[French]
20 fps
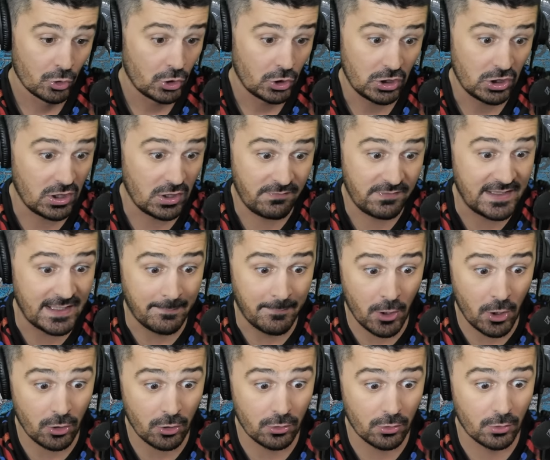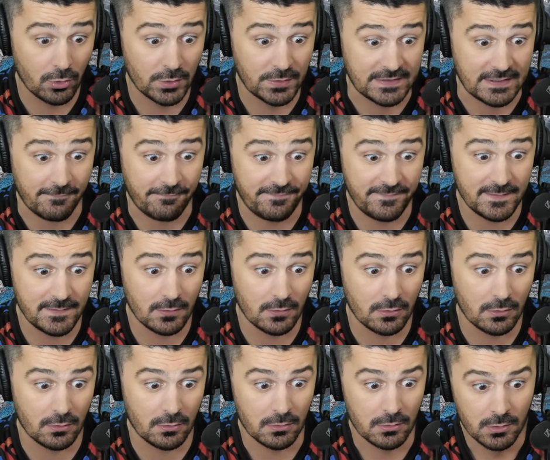Et évidemment, euh, ça fait
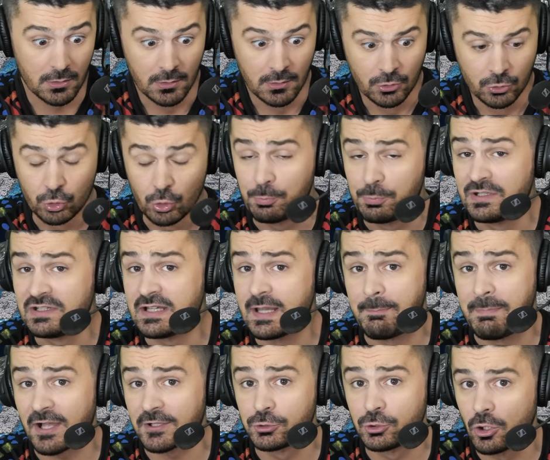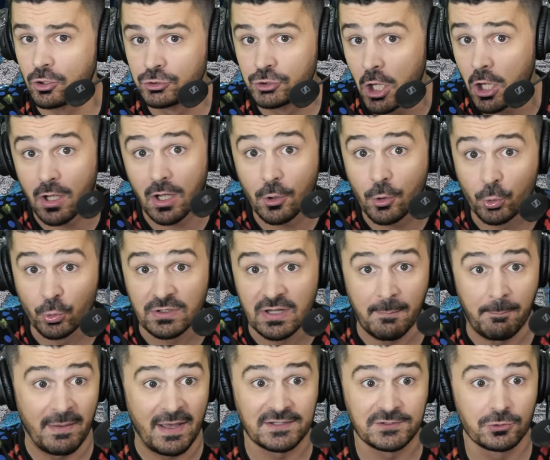euh, depuis le départ de Under hein, qu'on n'a
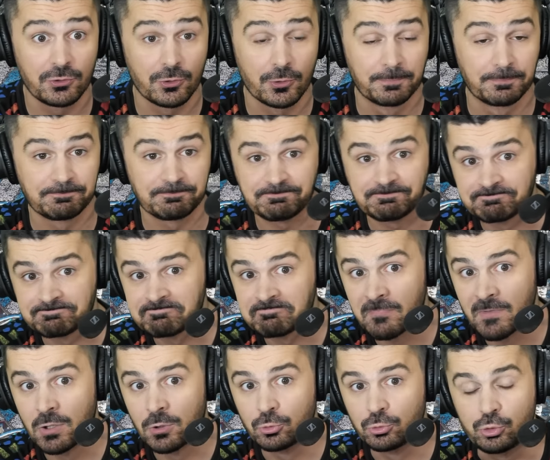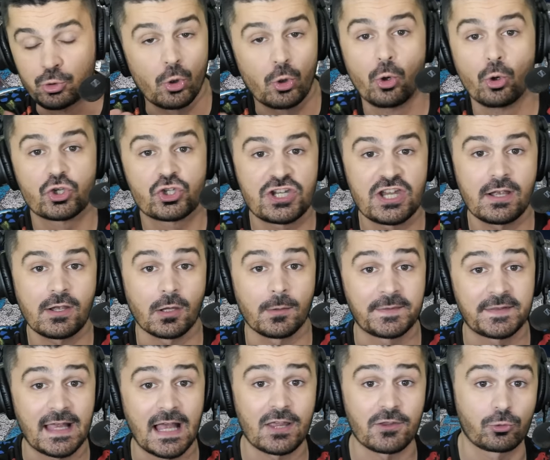pas de, de gaucher comme
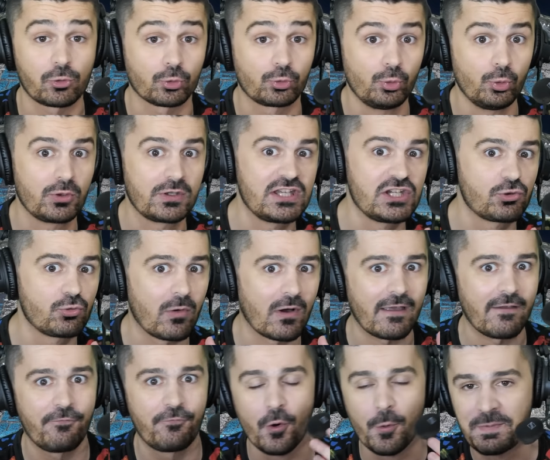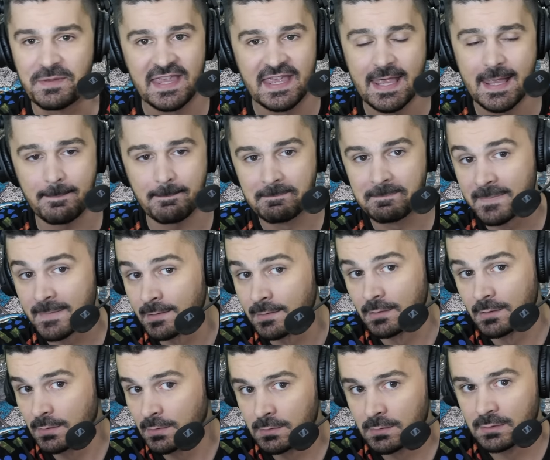ça, surtout qui jouerait faux pied.
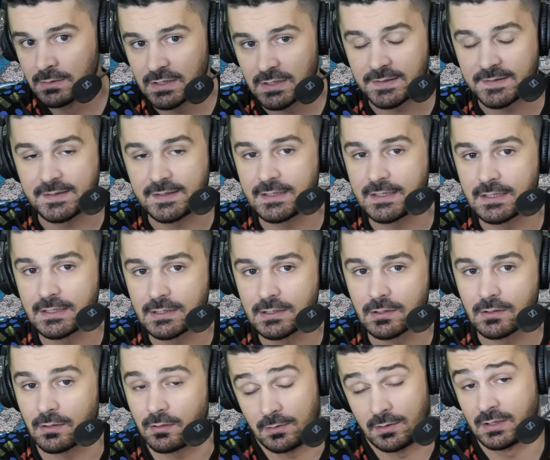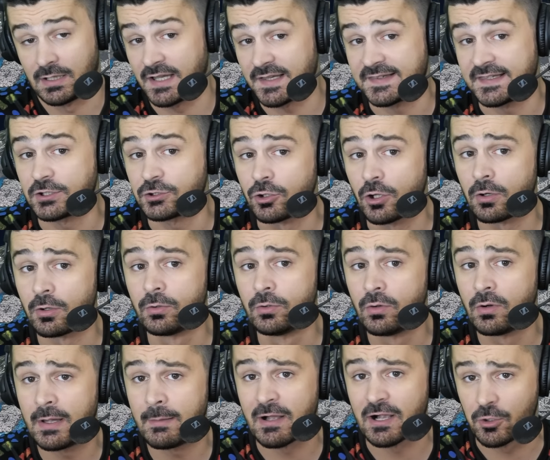Et c'est un secteur où
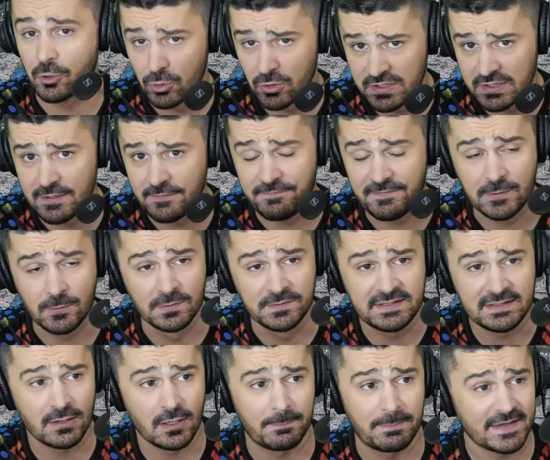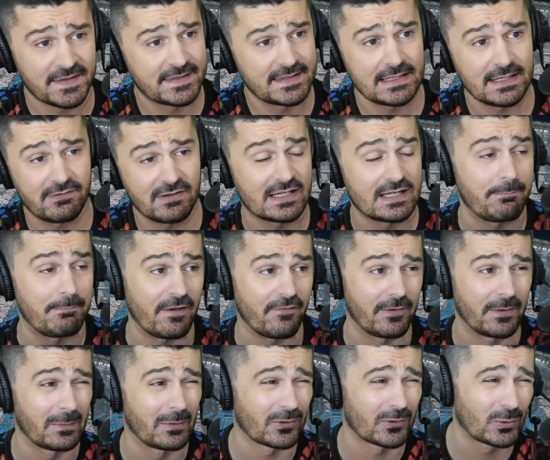l'OM a connu des difficultés l'an passé avec les
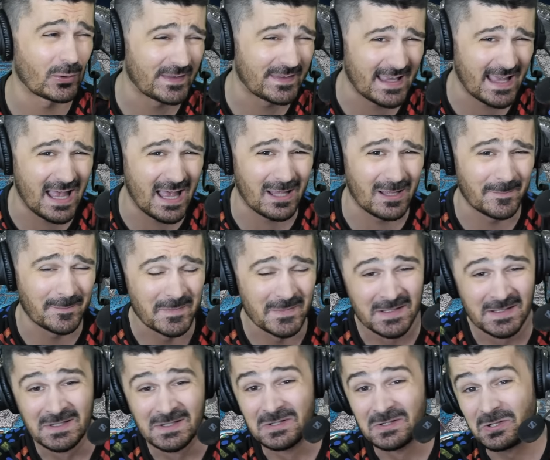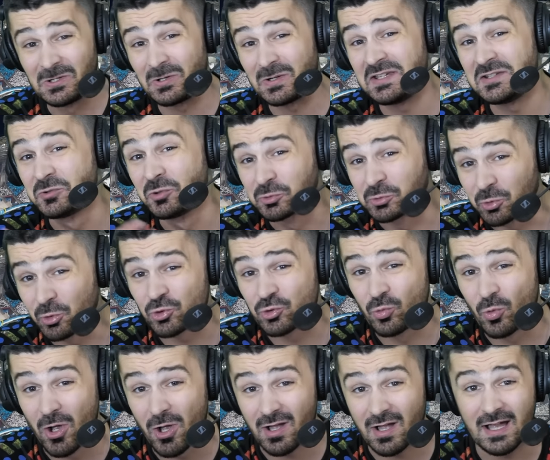performances de Sarr euh, et d'autres
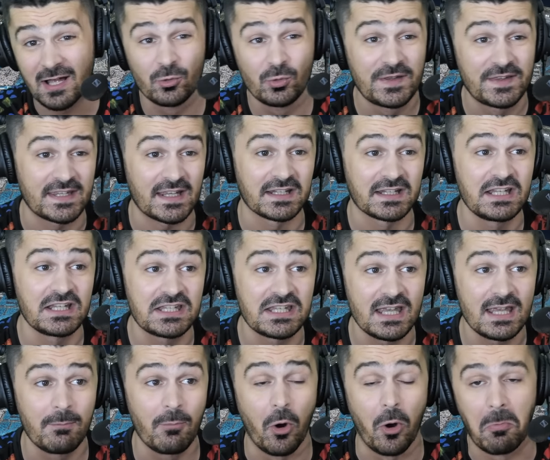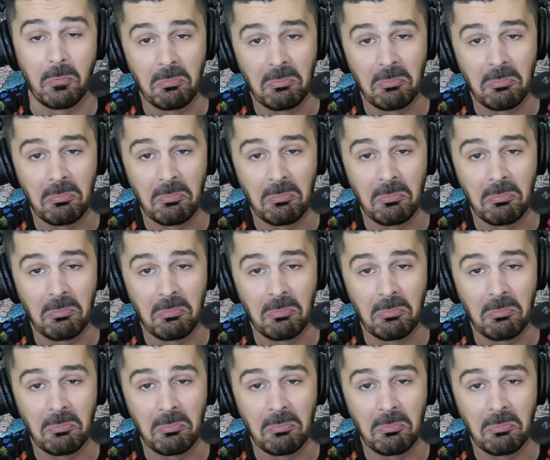joueurs. Louis hein, Luis Enrique, bon,